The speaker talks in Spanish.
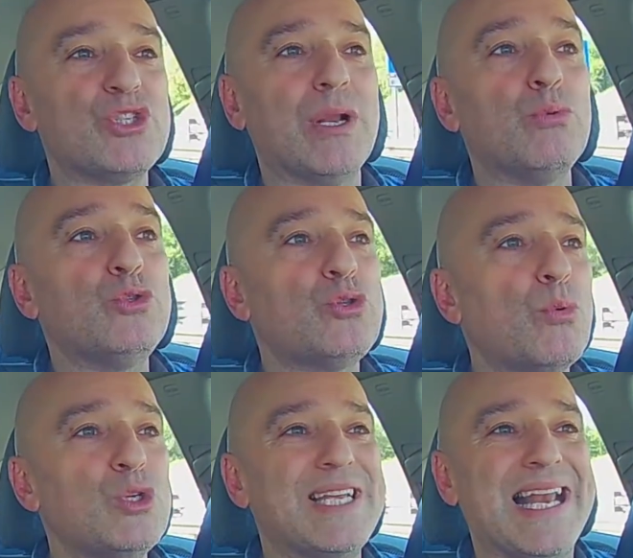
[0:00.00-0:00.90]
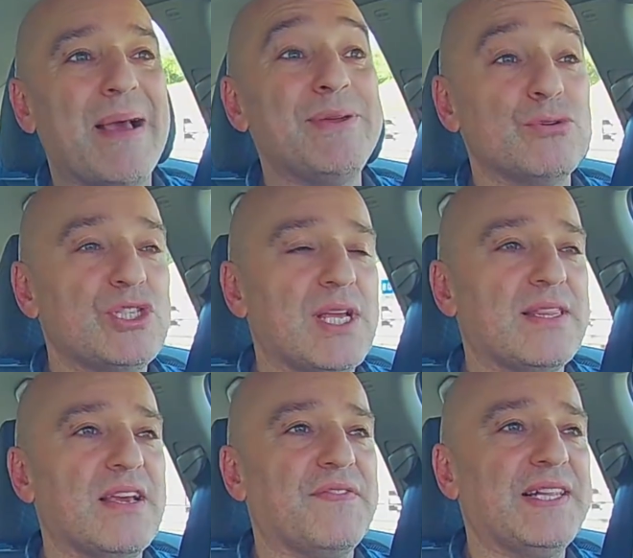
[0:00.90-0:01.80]
el autobús, el avión si
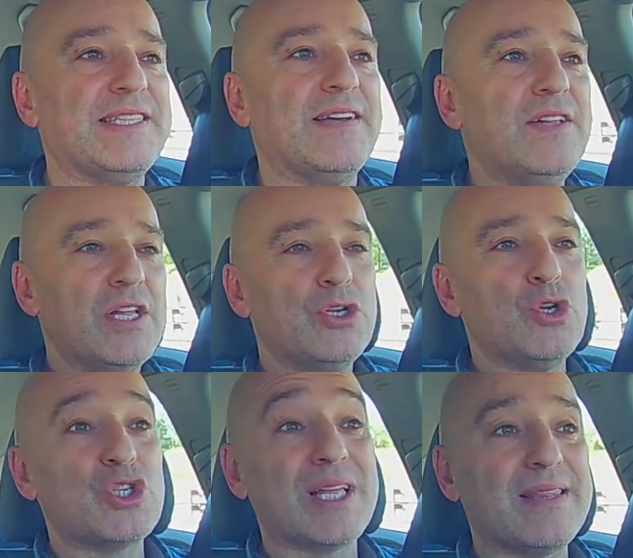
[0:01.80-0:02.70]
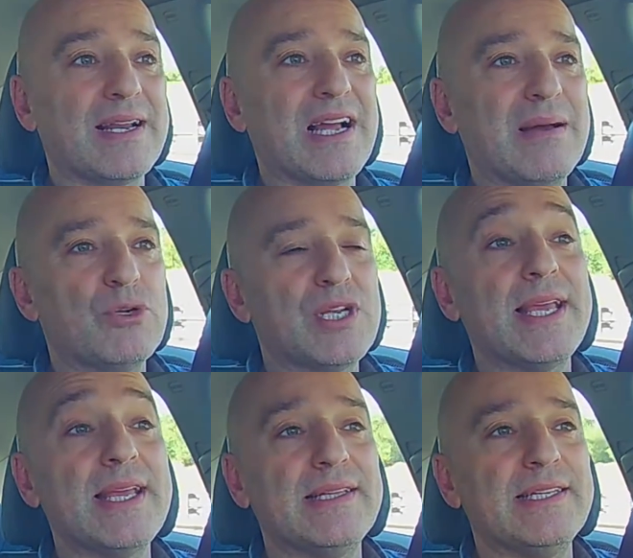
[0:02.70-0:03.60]
hacía falta, nos acercábamos a
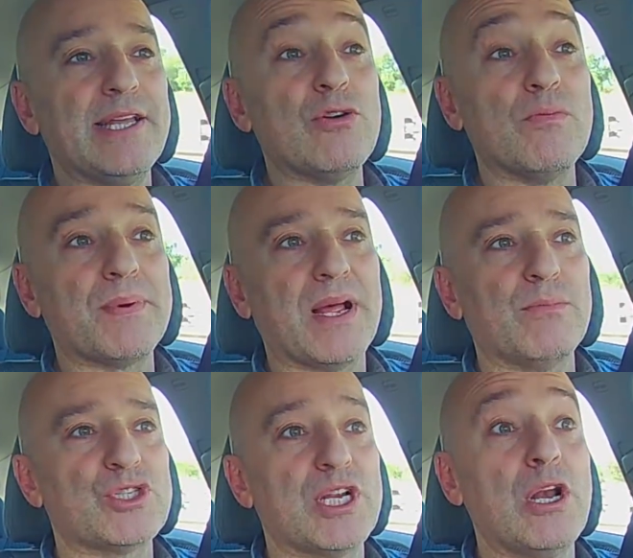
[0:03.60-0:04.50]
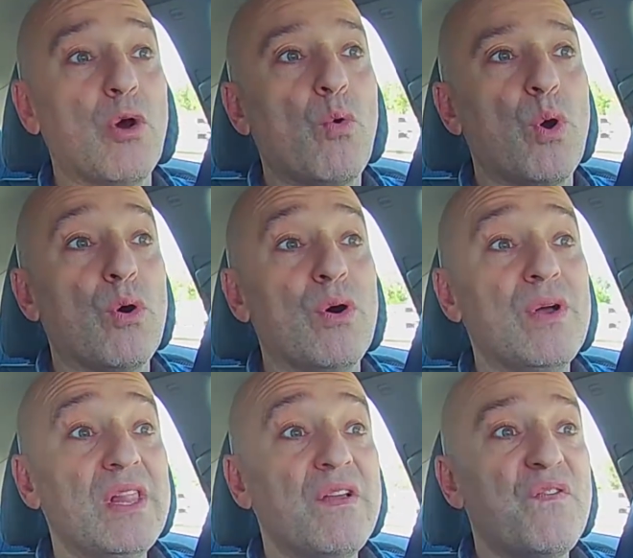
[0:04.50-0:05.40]
aquella tienda y comprábamos el juego
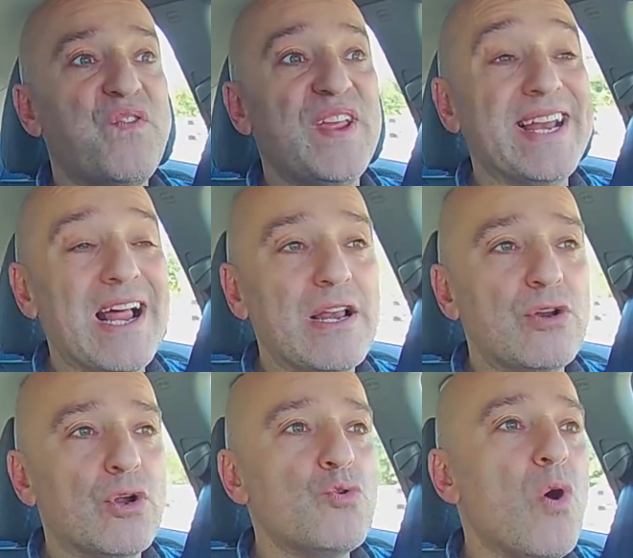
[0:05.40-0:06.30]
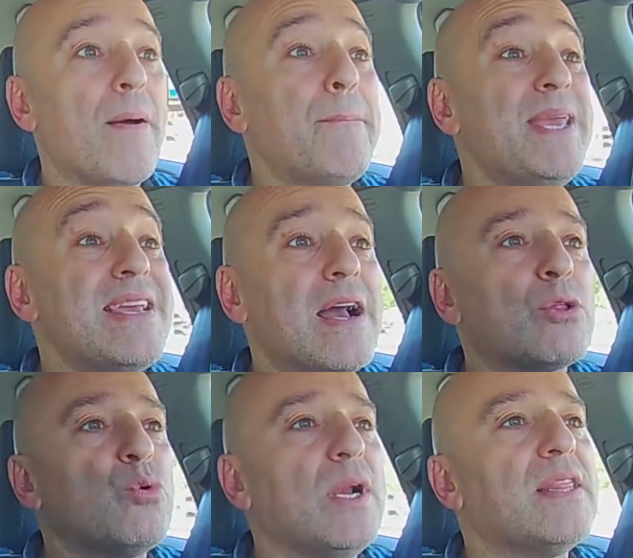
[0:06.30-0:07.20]
final, ¿no? No había
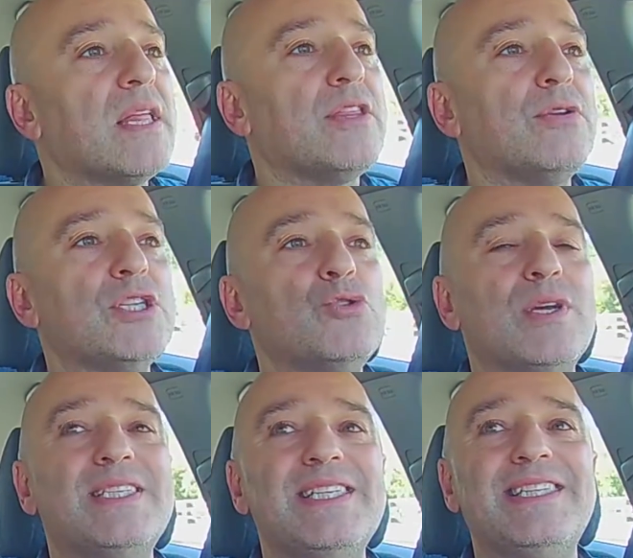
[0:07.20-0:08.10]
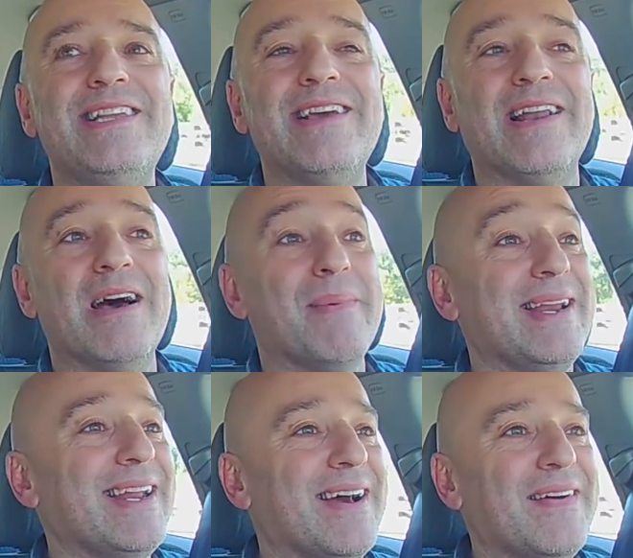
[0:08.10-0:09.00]
actualizaciones, no existía la
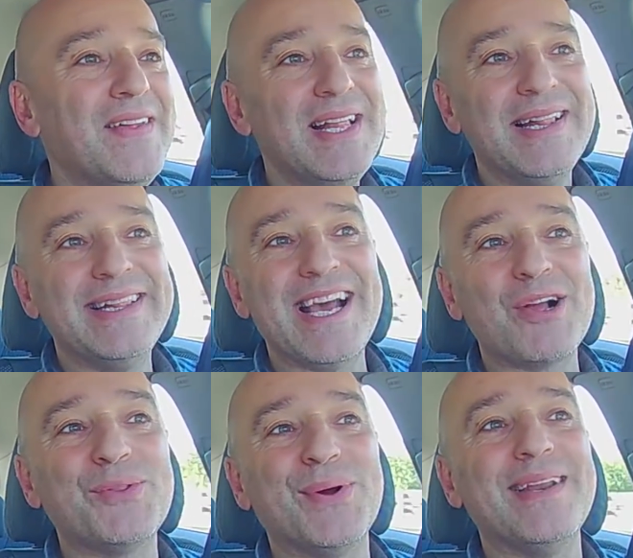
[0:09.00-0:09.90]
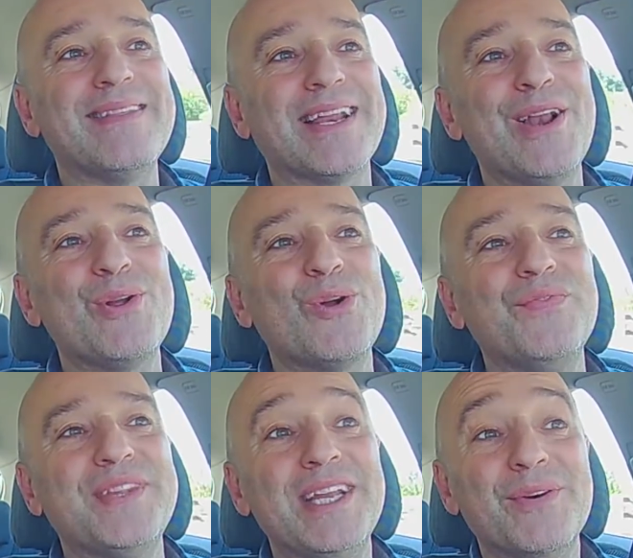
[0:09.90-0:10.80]
manera de actualizar el
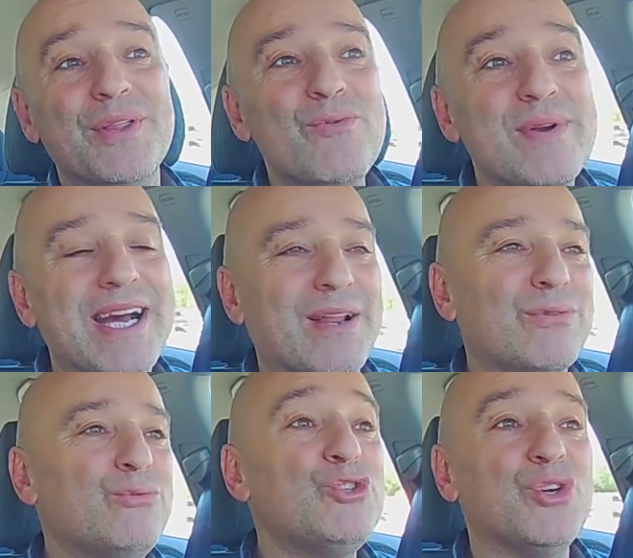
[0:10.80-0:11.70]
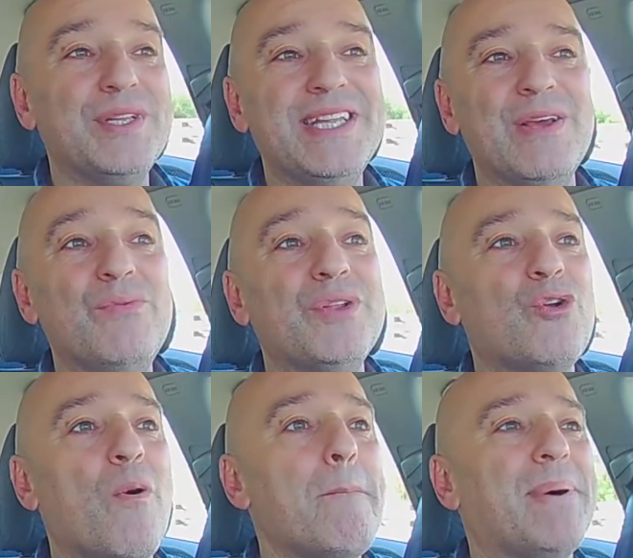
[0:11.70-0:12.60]
contenido de un cartucho ni de un
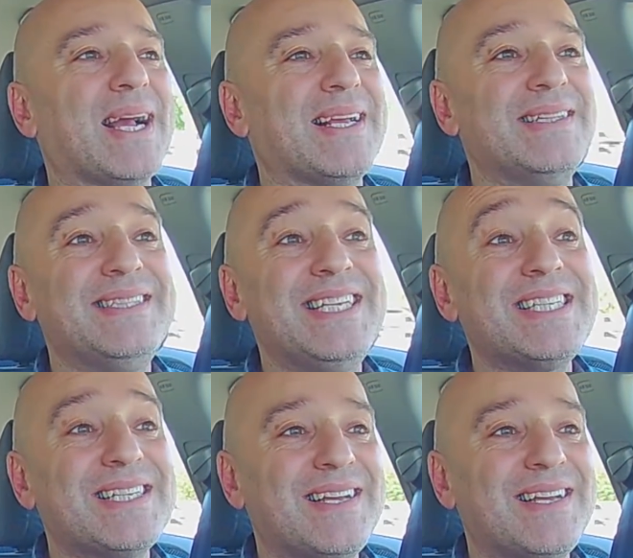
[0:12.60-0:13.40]
compact disc